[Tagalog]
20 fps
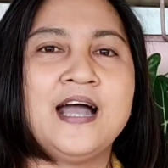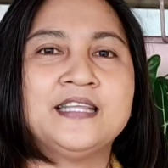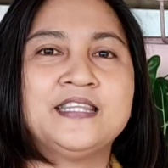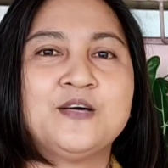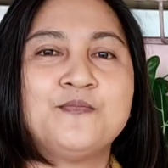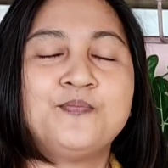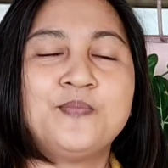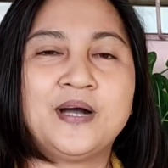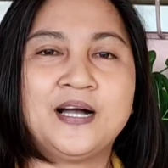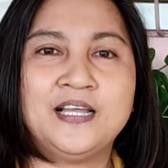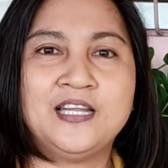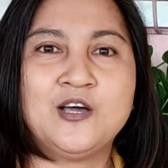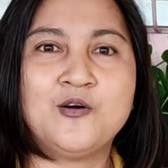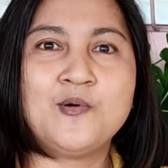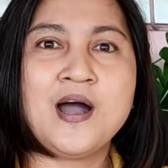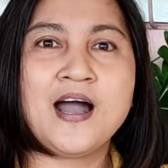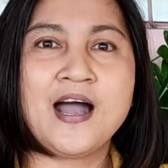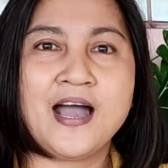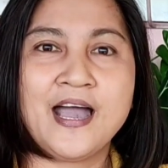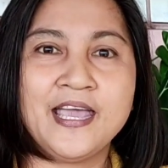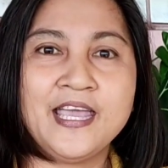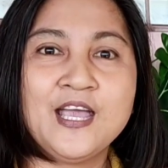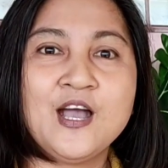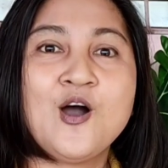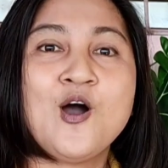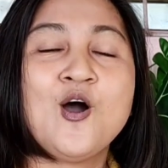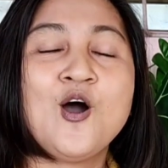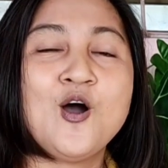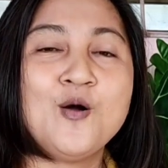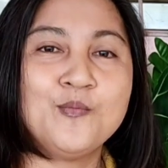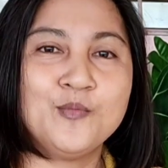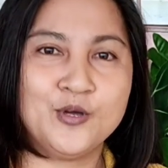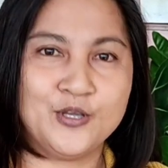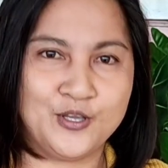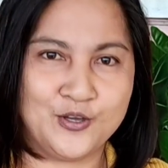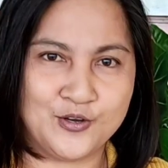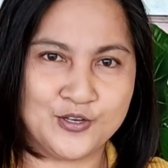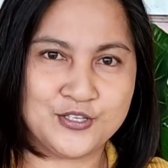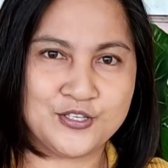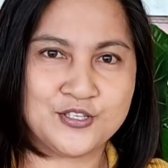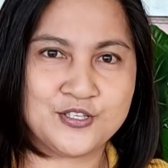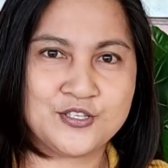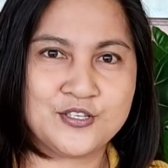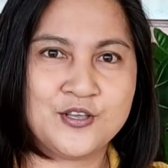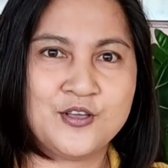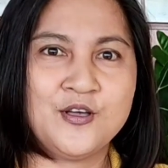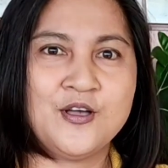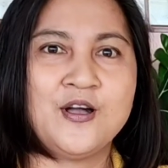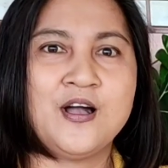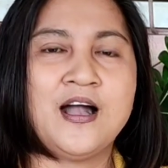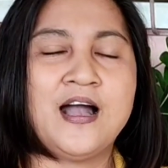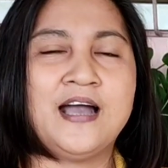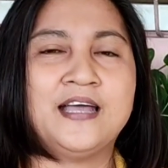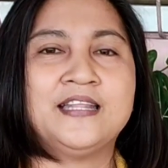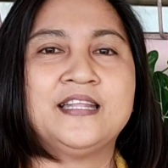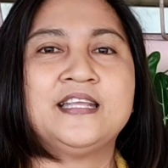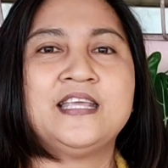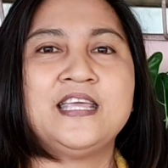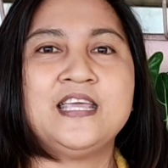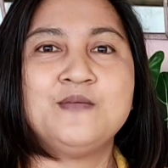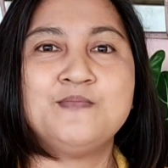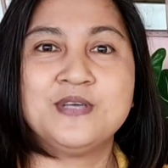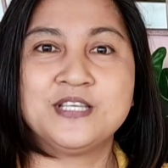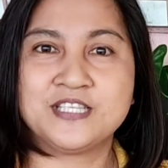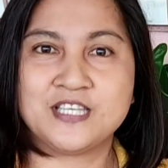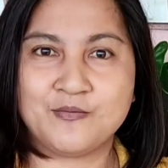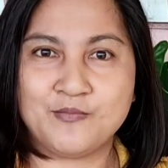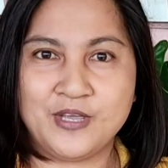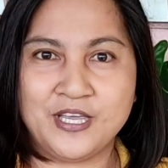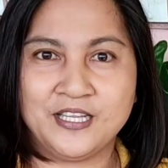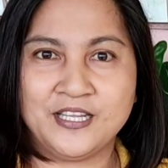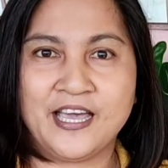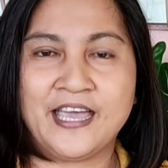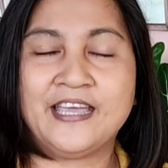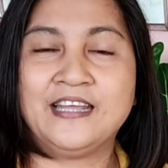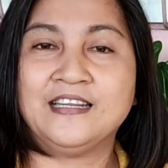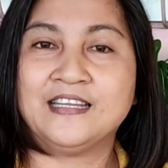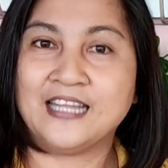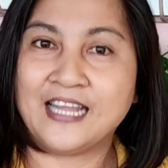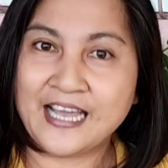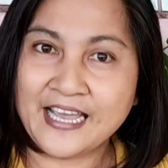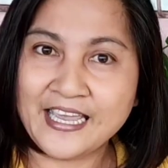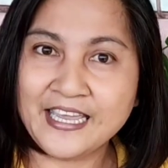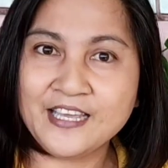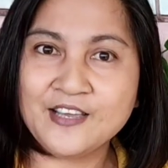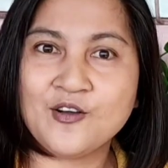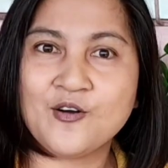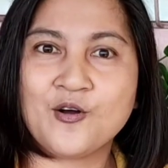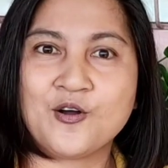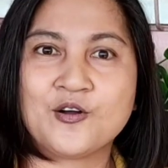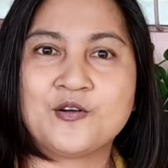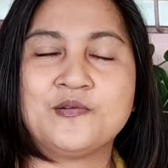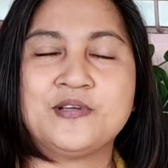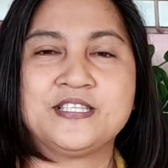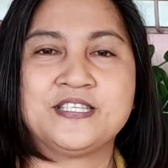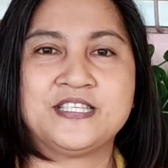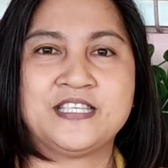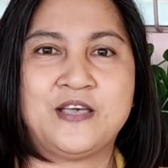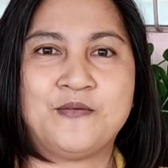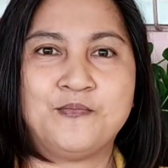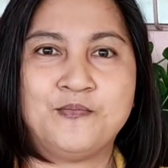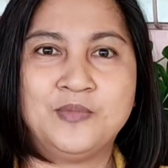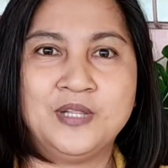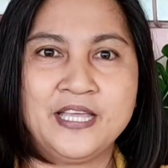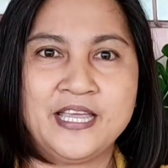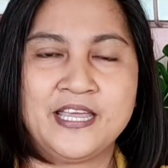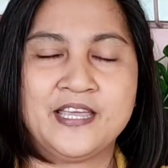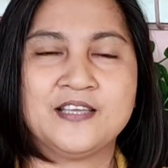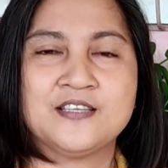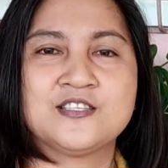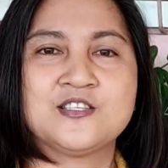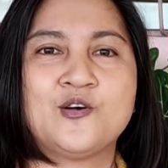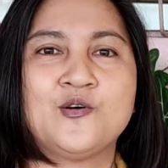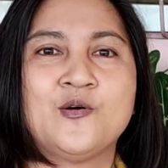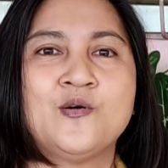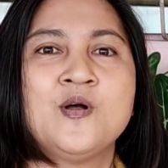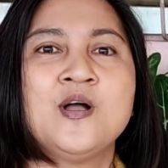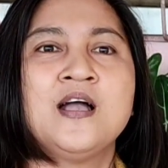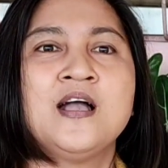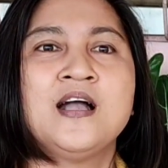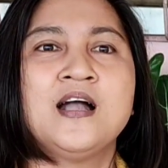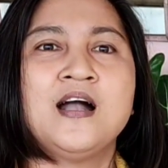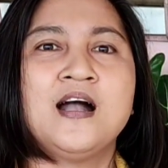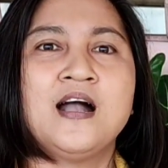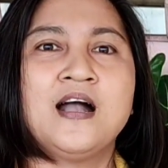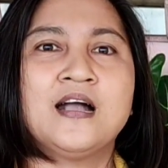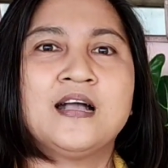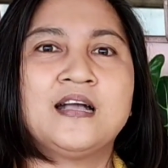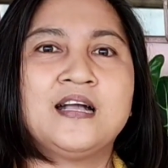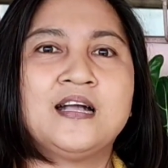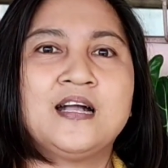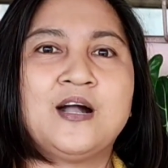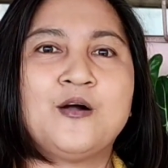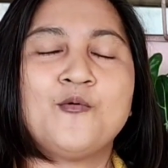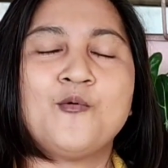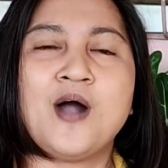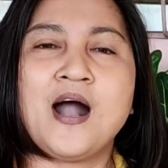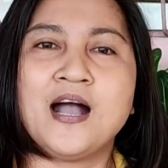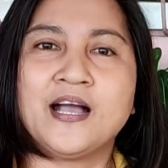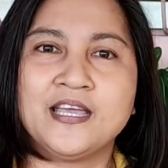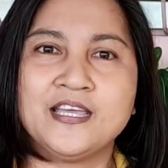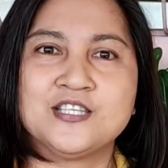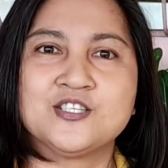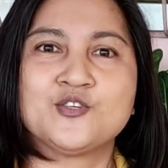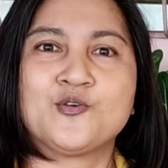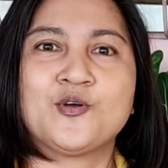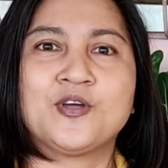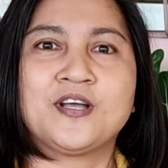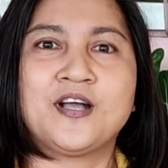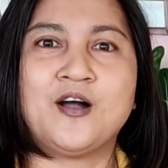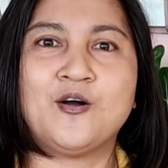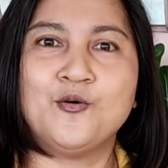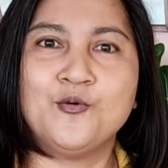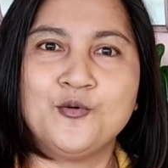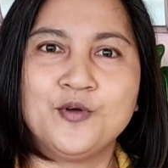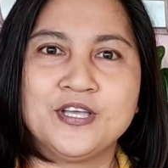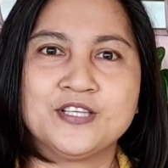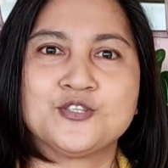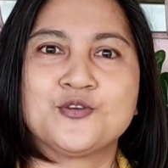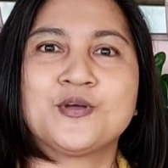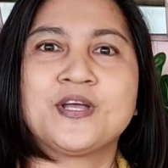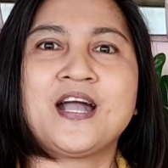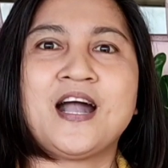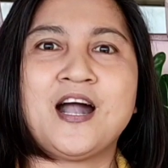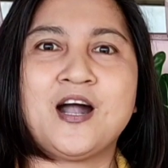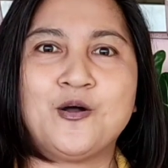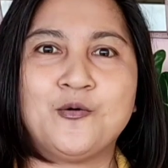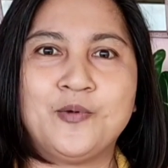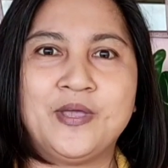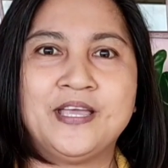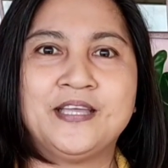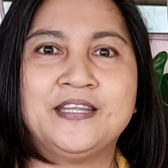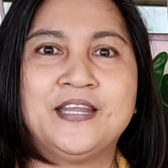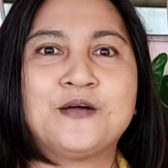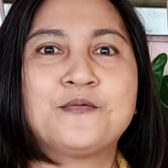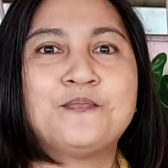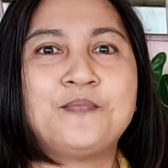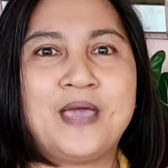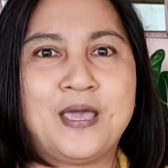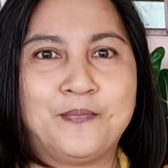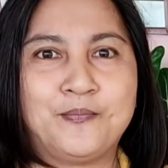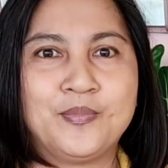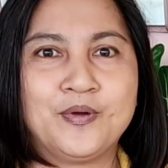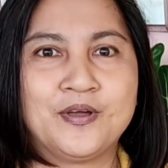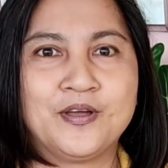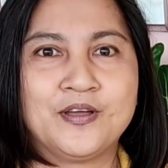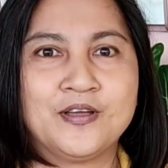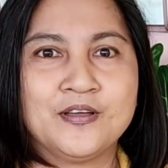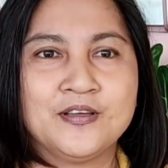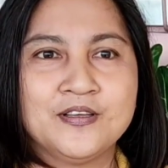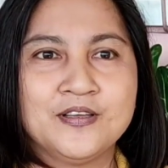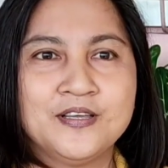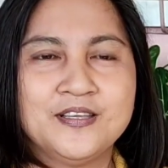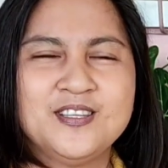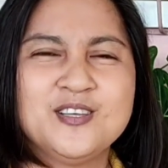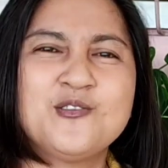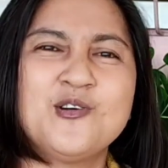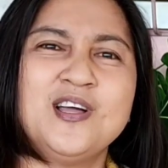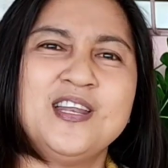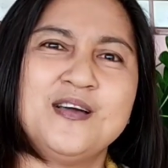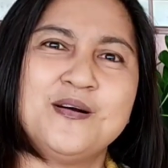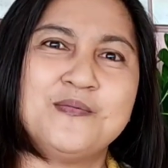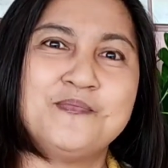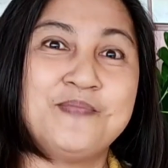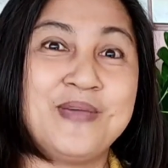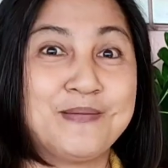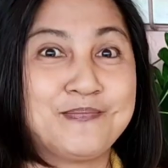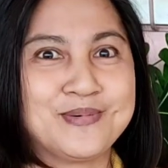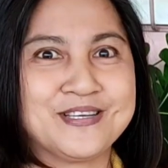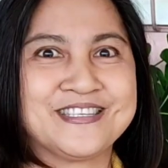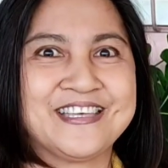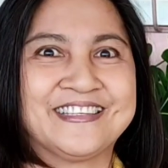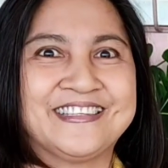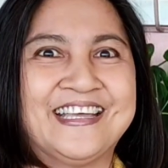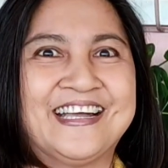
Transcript: at ang pangalawa ay homoios, ang ibig sabihin ay like or resembling. So, kawangis or kahugis or kahawig ng pepper. Hindi ko alam ang pepper sa